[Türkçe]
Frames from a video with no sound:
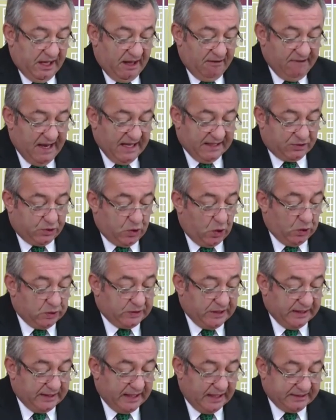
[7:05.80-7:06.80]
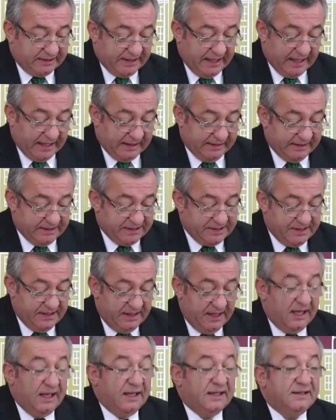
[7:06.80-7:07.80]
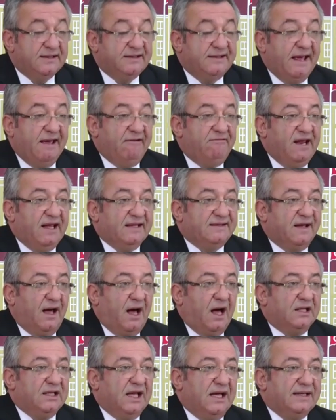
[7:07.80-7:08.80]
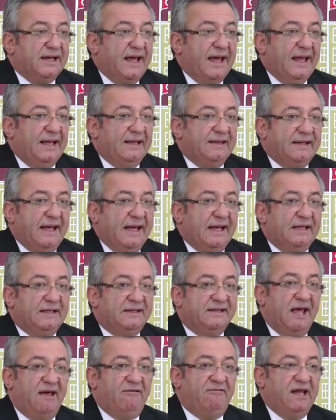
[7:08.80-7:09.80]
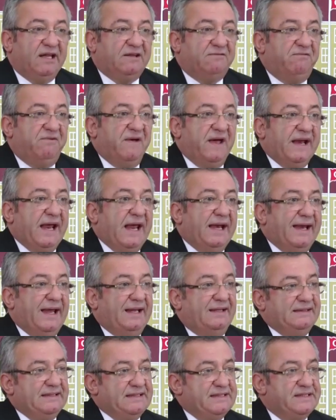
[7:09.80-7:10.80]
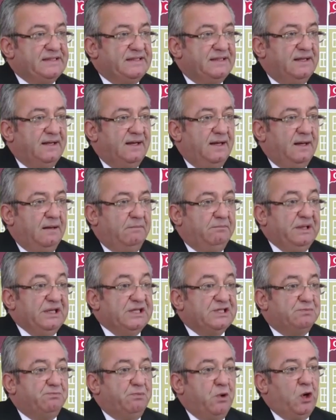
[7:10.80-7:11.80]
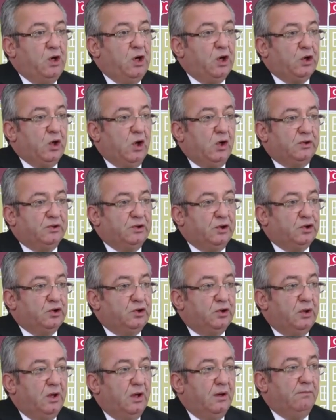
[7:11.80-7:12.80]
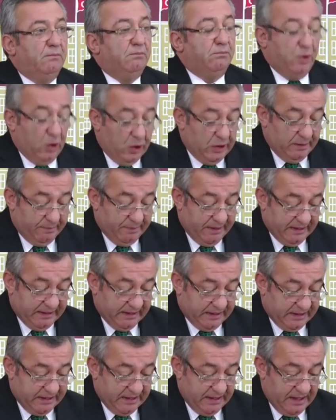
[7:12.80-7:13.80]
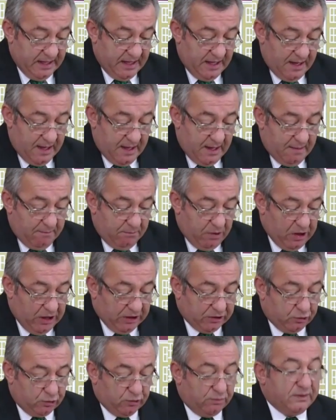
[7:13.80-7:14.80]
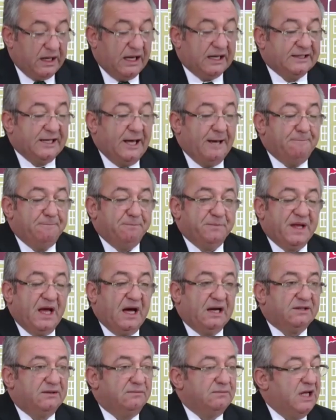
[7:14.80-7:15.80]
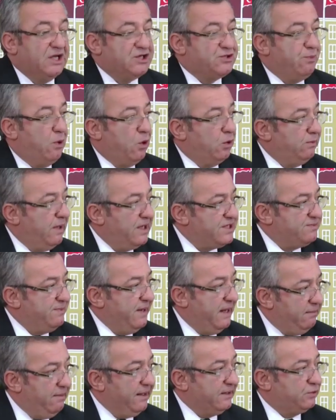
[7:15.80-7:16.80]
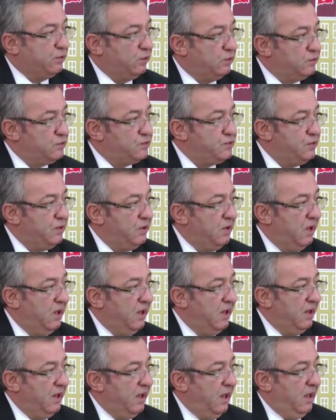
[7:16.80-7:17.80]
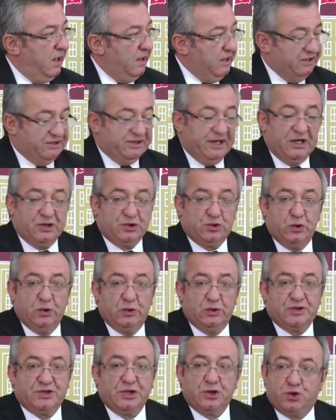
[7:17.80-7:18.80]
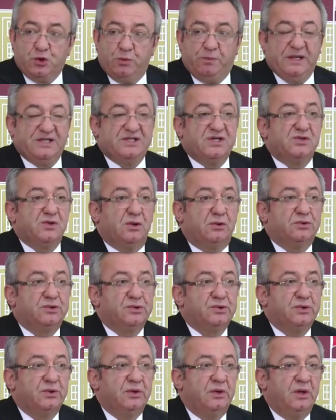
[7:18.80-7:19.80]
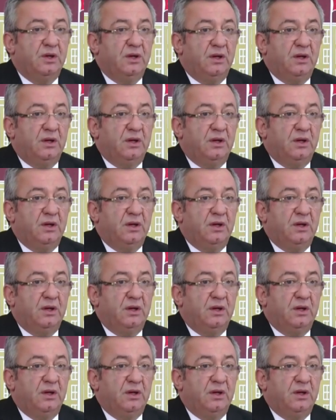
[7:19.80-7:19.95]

Devlet kol kanat gelendir. Devlet alan el değil, devlet veren eldir. Biz böyle gördük, böyle bildik. Böyle durumlarda yardımlaşma olmaz mı? Elbette olur. İhtiyaç duyulursa şüphesiz olur.